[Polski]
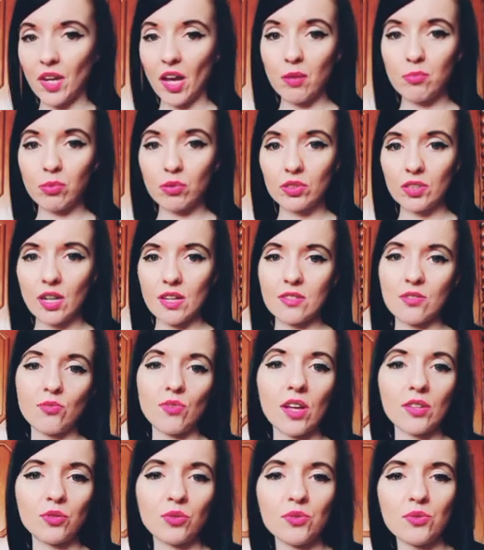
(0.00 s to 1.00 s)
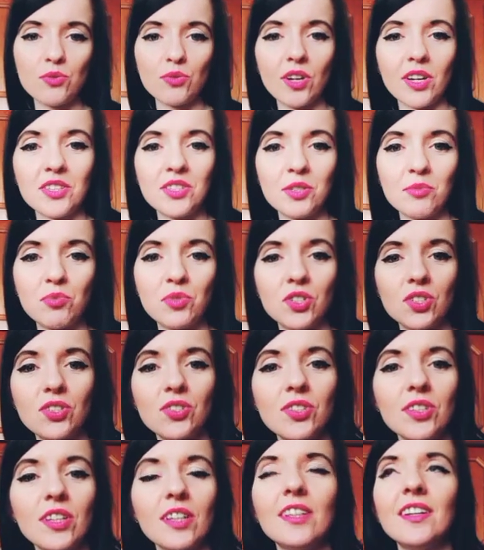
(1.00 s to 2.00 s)
albo od razu lato, słuchajcie,
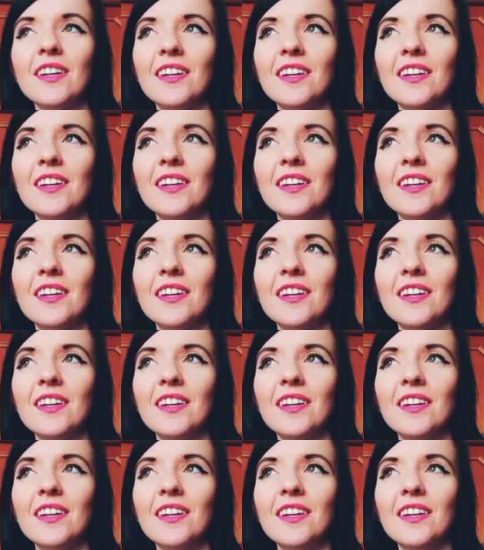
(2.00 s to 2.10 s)
przyjdzie,